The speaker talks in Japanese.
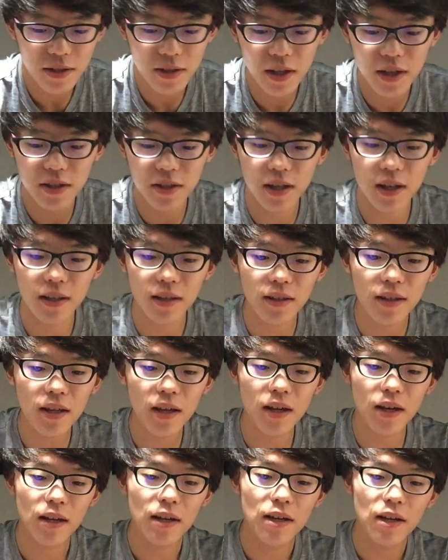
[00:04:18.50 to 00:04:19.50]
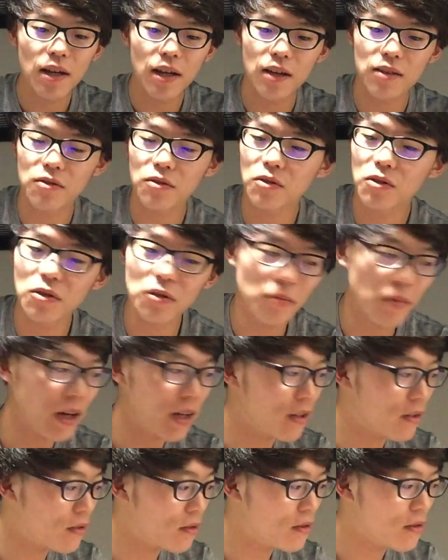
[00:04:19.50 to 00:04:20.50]
ステージがあって、えそこの
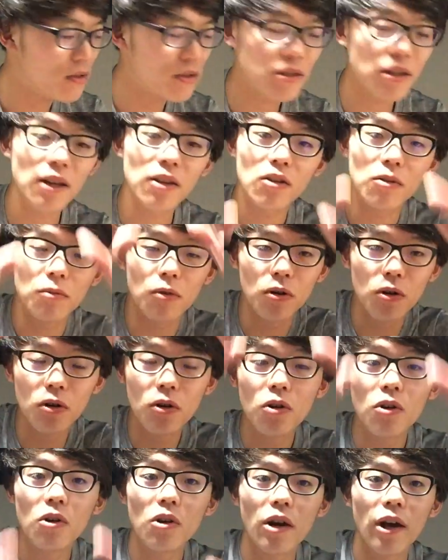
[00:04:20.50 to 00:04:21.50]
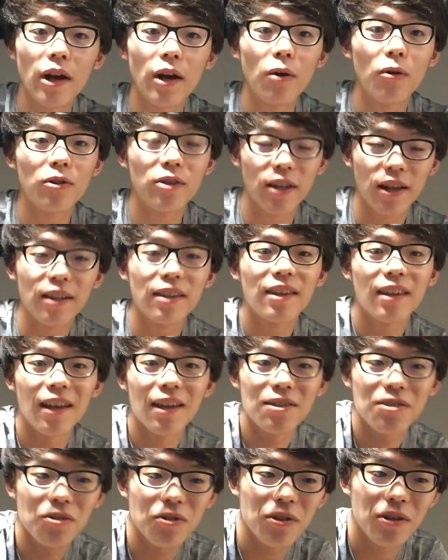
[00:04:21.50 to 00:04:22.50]
マイクスタンドもえー、置いてあっ
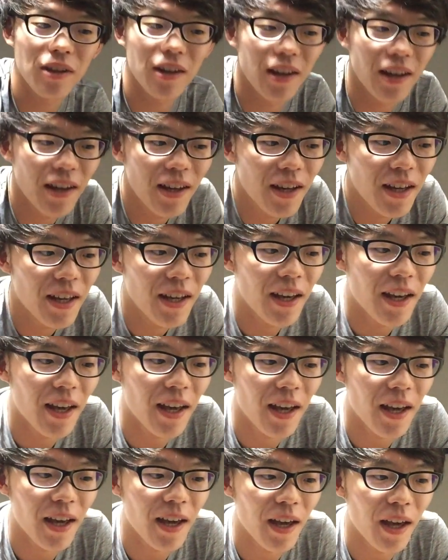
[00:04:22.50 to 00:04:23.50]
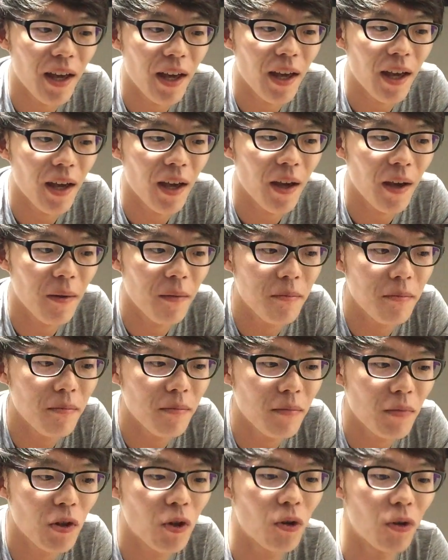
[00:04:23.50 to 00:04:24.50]
て、そこで、えー、
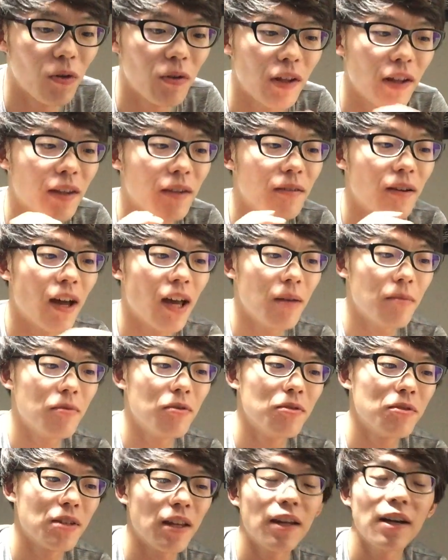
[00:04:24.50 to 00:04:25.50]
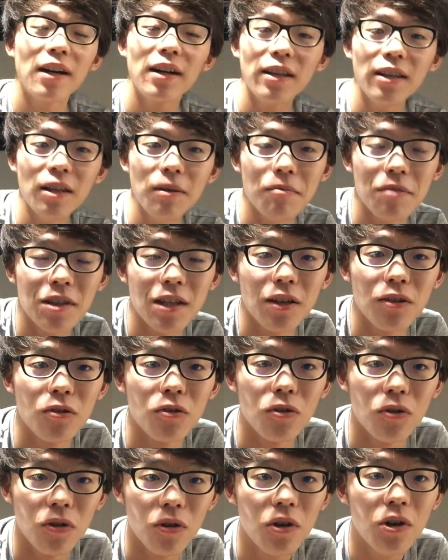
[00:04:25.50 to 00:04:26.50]
こう、なんだろう、ライブさながらにみんなの
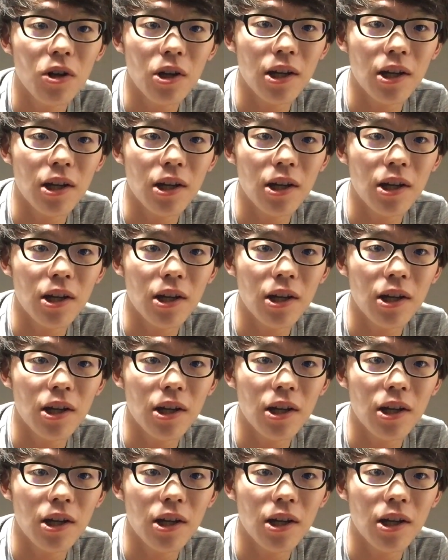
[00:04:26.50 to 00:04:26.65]
方、